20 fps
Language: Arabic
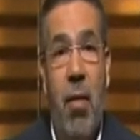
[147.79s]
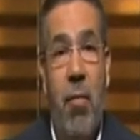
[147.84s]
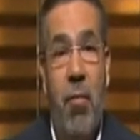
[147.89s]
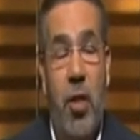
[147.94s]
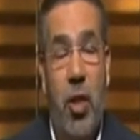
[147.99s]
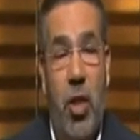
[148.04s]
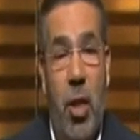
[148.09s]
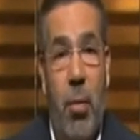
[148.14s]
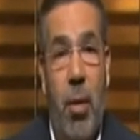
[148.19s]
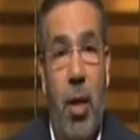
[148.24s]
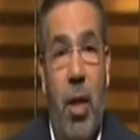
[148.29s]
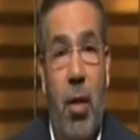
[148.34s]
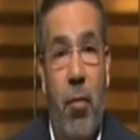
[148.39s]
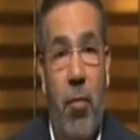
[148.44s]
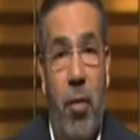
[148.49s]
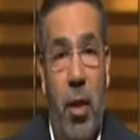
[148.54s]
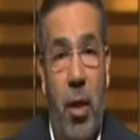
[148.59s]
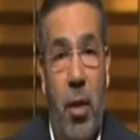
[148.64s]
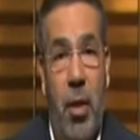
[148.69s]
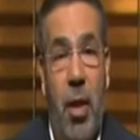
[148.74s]
في شمال
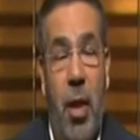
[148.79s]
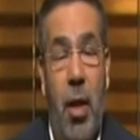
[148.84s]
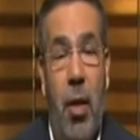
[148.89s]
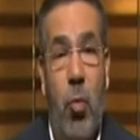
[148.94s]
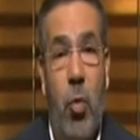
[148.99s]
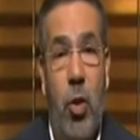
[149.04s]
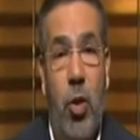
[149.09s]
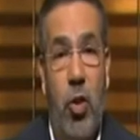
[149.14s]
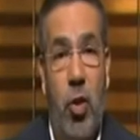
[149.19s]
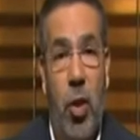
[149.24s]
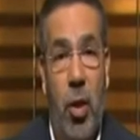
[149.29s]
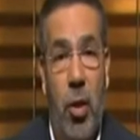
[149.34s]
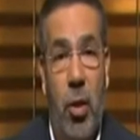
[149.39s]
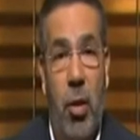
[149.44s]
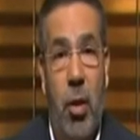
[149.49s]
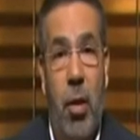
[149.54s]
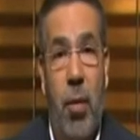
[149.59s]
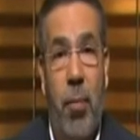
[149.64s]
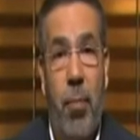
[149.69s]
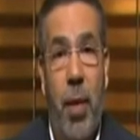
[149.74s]
افريقيا والشرق
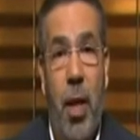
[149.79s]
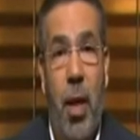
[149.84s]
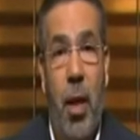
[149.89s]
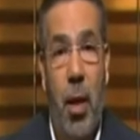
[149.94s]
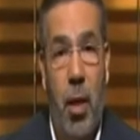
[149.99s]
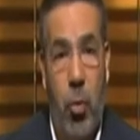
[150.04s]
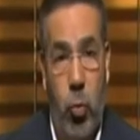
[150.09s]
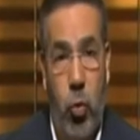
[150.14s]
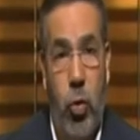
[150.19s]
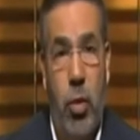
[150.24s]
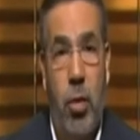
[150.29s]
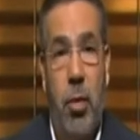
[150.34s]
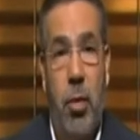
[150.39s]
الاوسط.